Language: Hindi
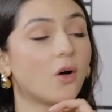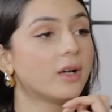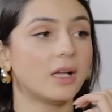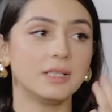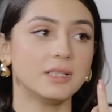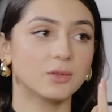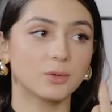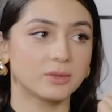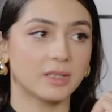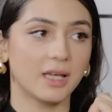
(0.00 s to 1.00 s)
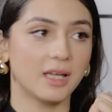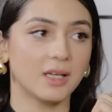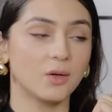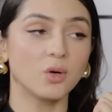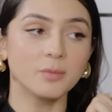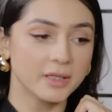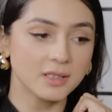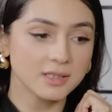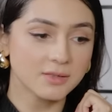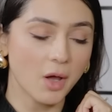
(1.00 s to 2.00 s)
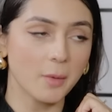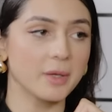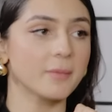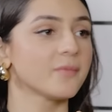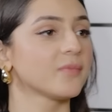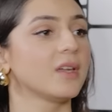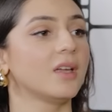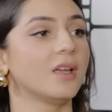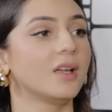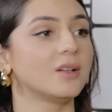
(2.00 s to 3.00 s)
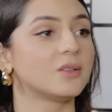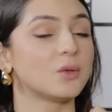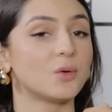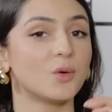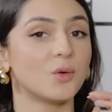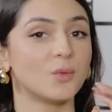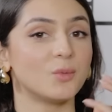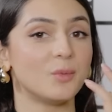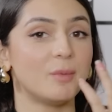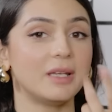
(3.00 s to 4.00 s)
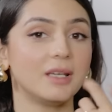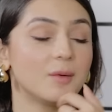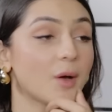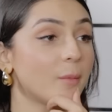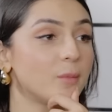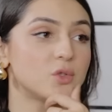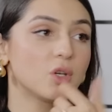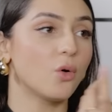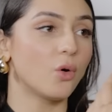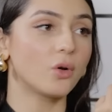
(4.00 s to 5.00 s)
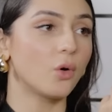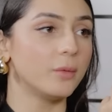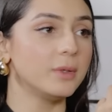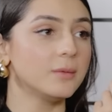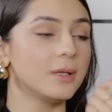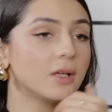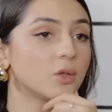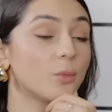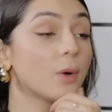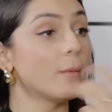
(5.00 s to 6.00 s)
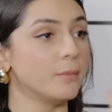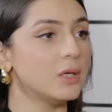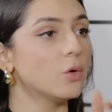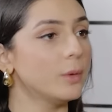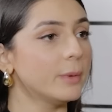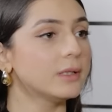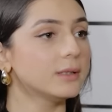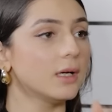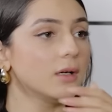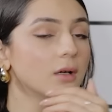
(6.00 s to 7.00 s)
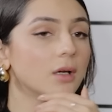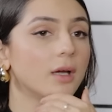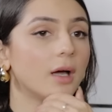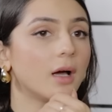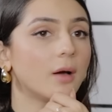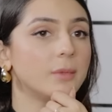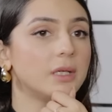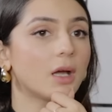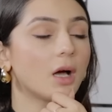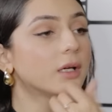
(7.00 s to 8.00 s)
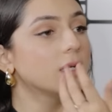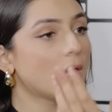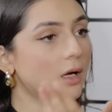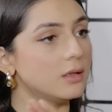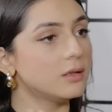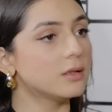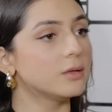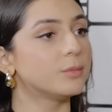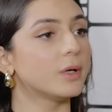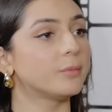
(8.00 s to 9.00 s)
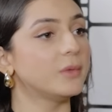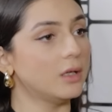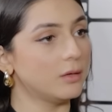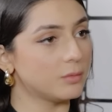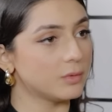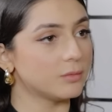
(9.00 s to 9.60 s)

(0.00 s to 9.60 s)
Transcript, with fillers: और अली तो थे गोल्ड मेडलिस्ट वहाँ पे तो मैंने अब मुझे और कोई भी नहीं मिला तो अम्मी को भी पता था अम्मी ने कहा कि यार अपने